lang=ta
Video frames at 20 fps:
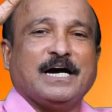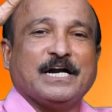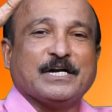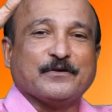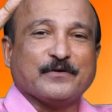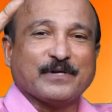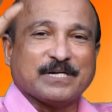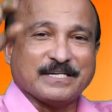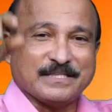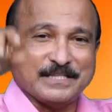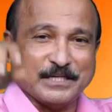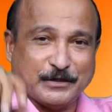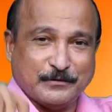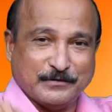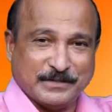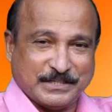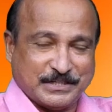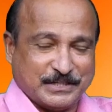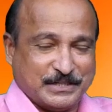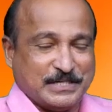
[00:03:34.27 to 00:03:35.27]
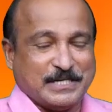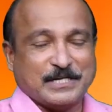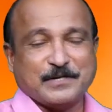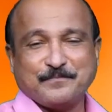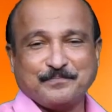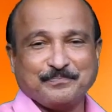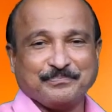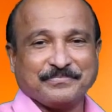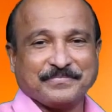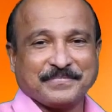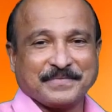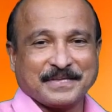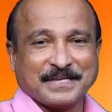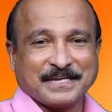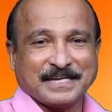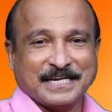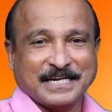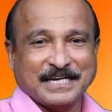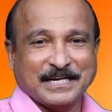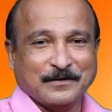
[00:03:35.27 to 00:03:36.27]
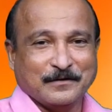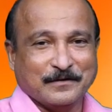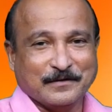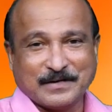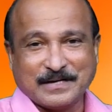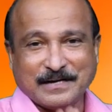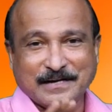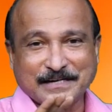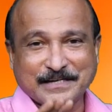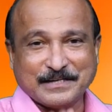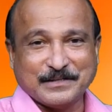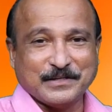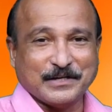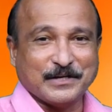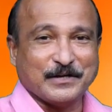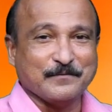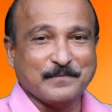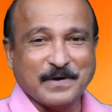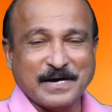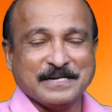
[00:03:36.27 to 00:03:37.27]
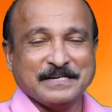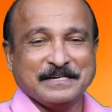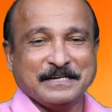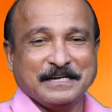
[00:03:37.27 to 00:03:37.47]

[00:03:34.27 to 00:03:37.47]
ஆண்டவருக்கு தெரிவிச்சிருங்க ஒரு காரியம் தெரியுமா